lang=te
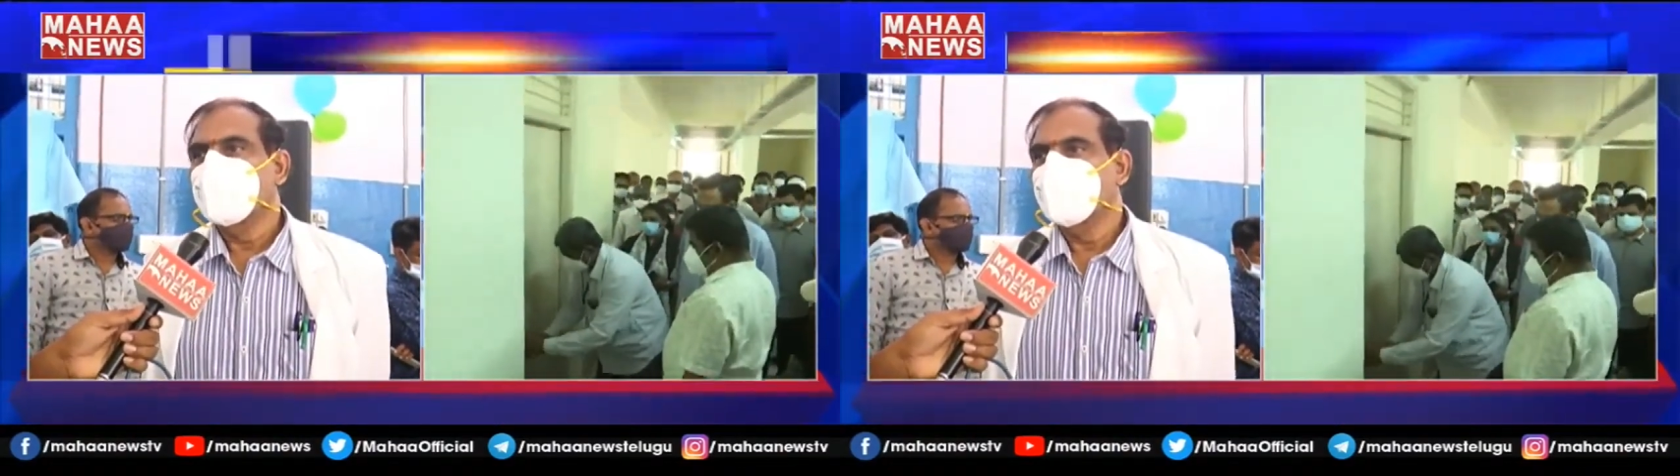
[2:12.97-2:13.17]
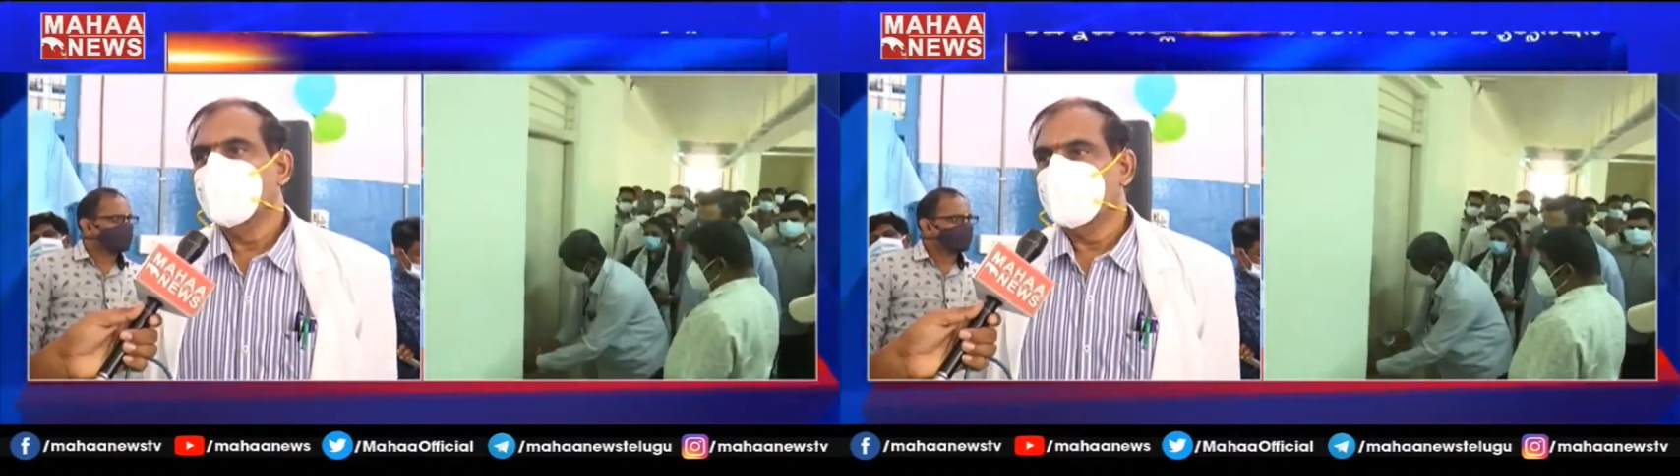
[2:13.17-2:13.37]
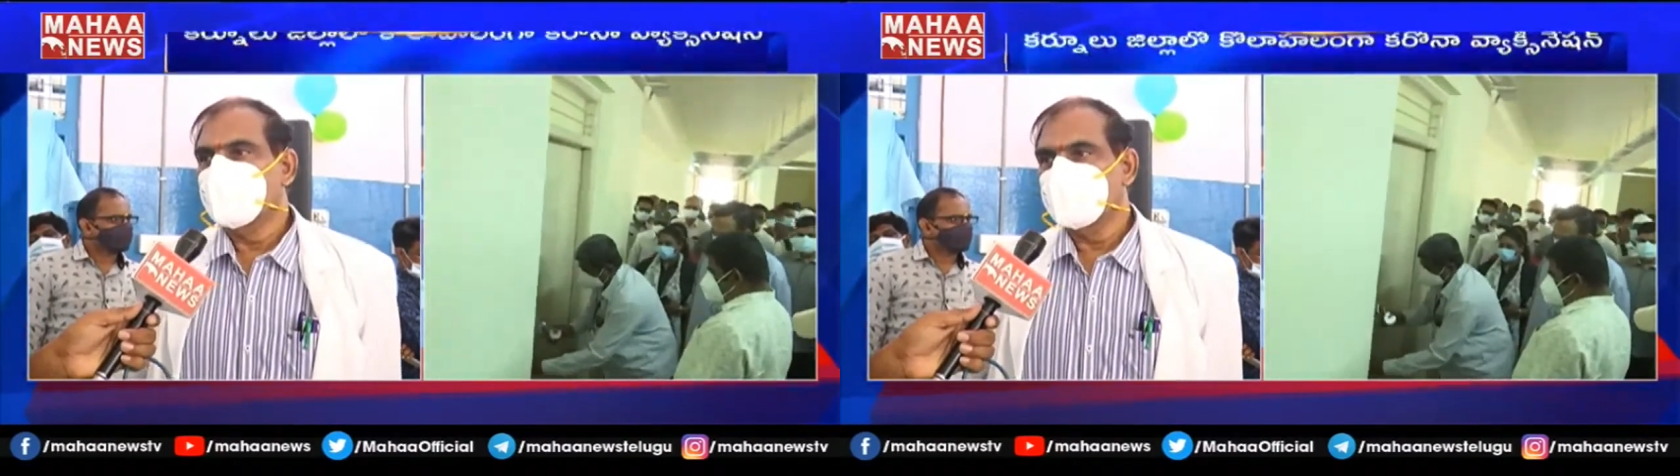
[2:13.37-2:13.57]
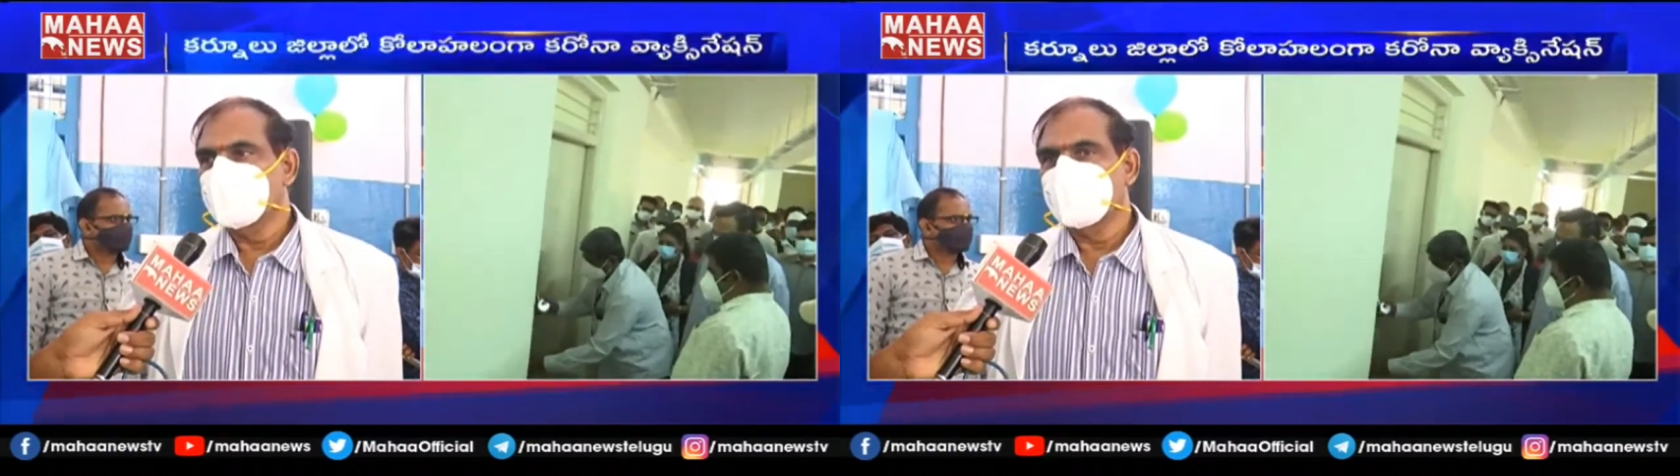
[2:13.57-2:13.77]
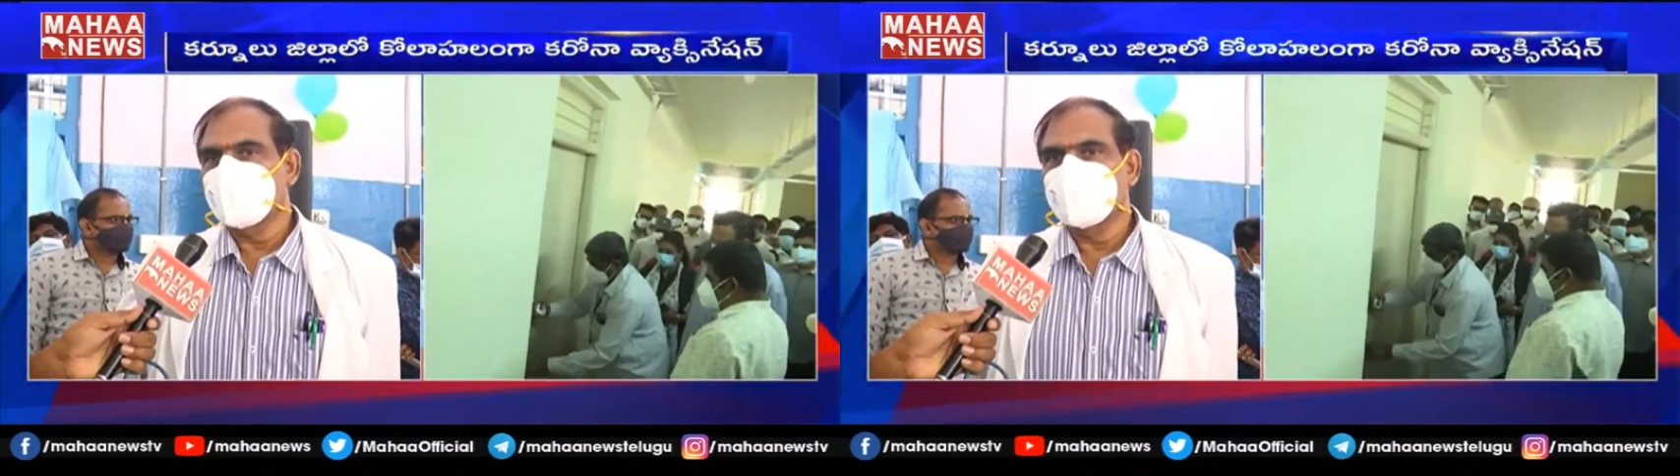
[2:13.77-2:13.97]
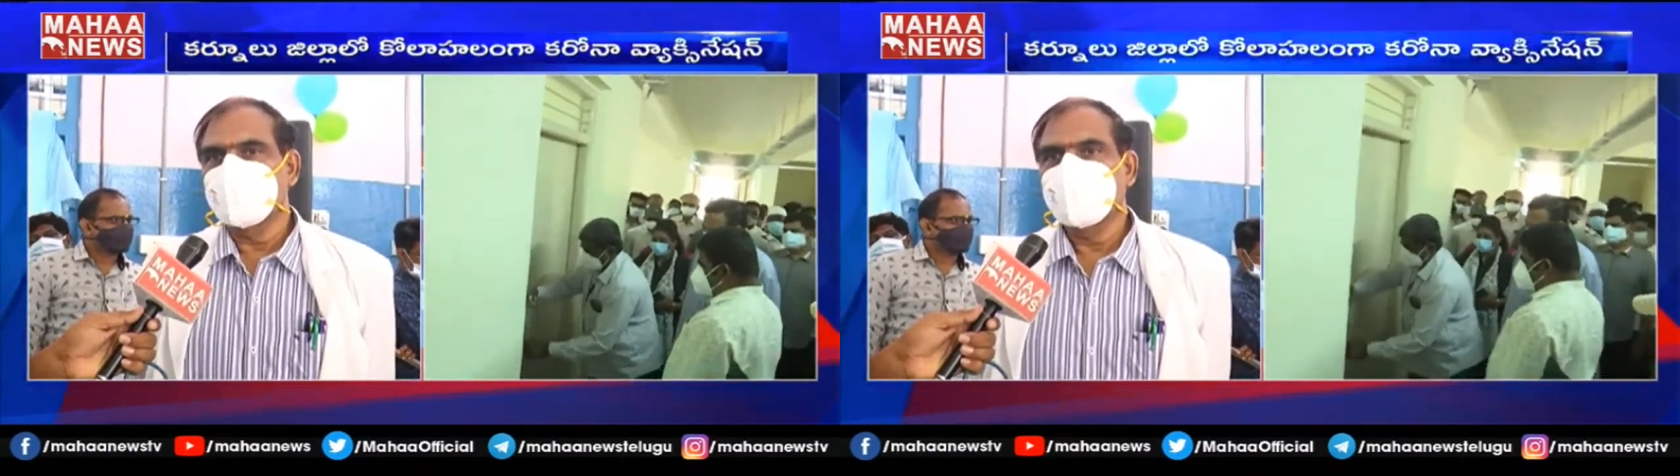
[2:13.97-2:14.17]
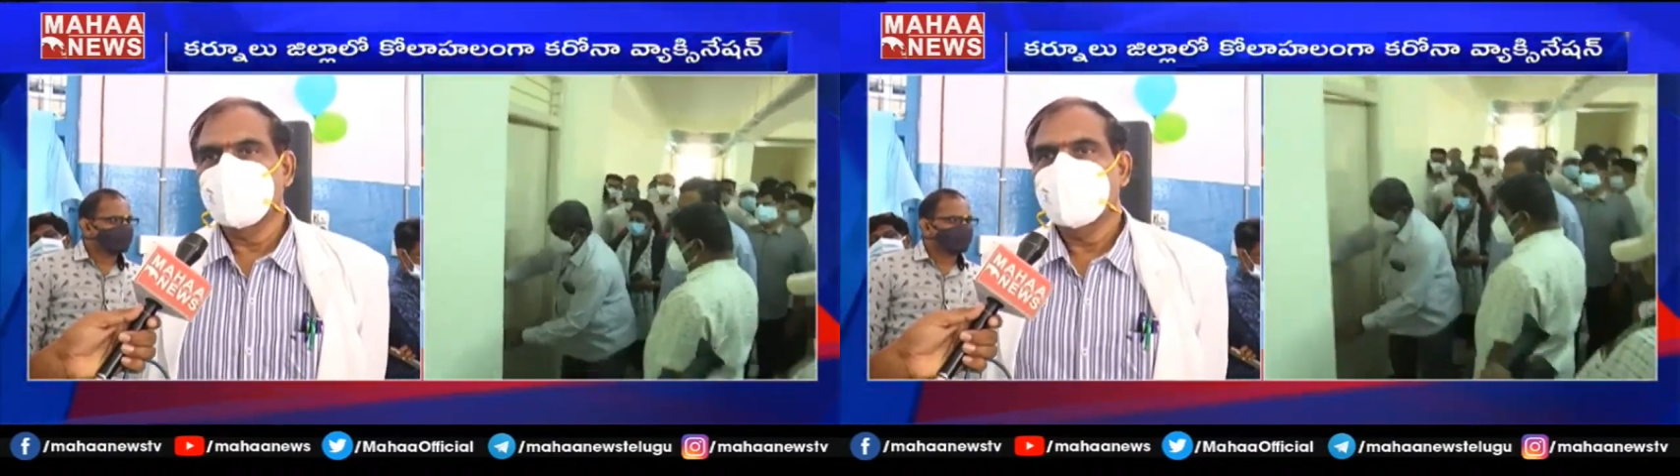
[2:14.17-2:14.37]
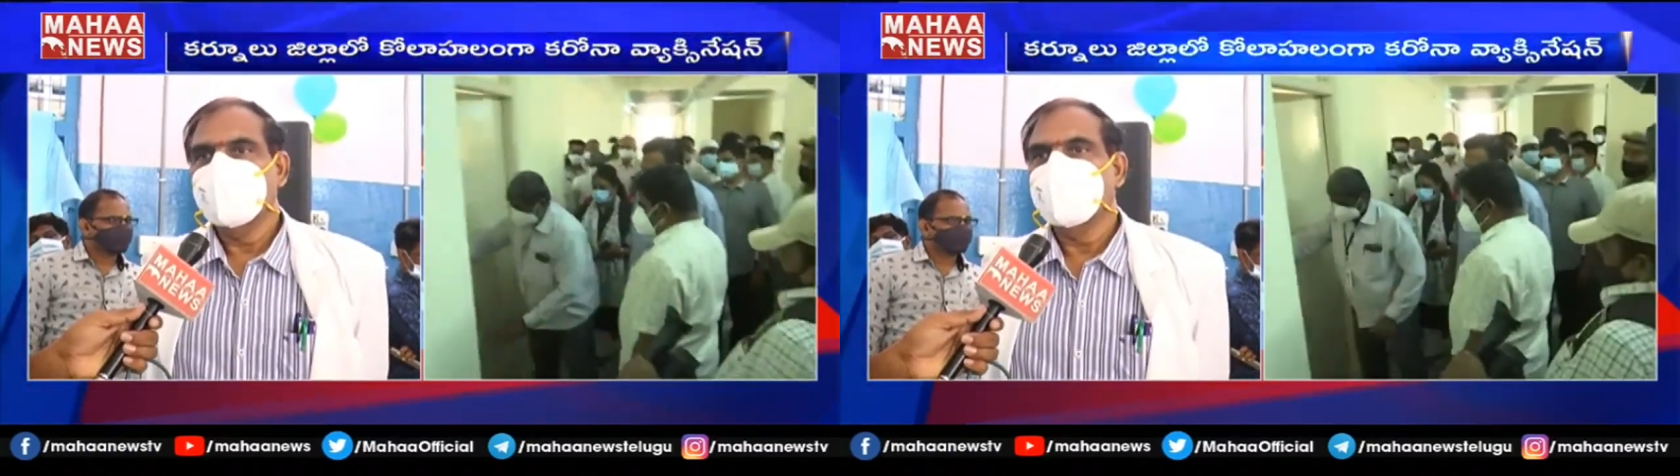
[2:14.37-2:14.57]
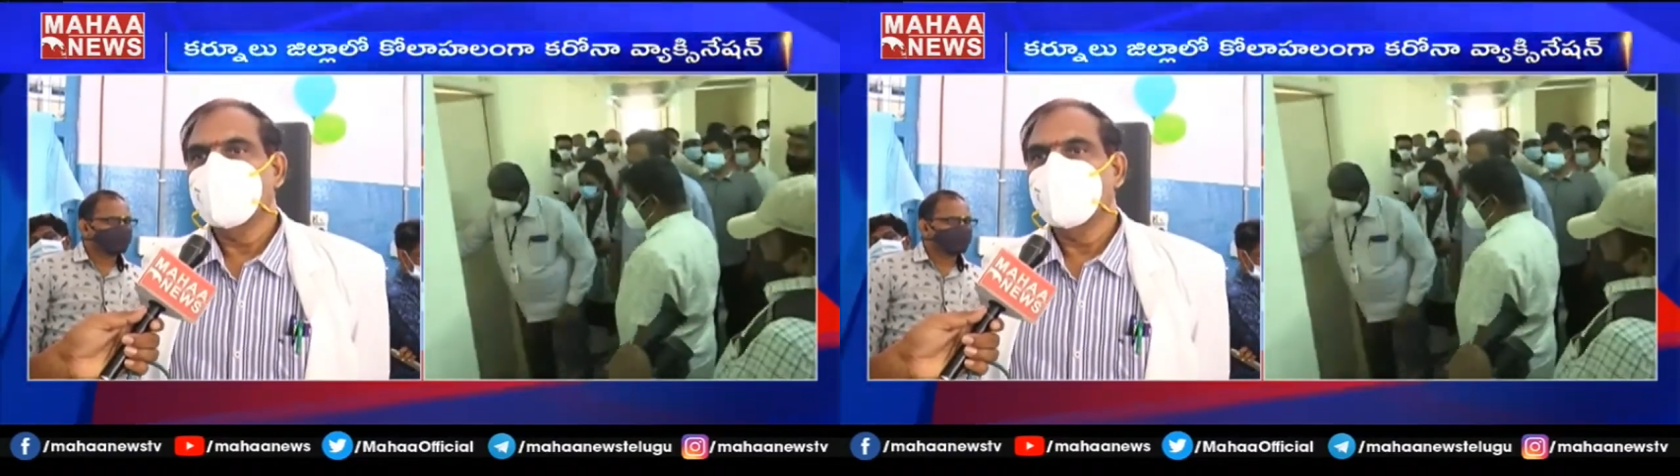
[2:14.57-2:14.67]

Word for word: మనము చూస్తున్నారు కదండి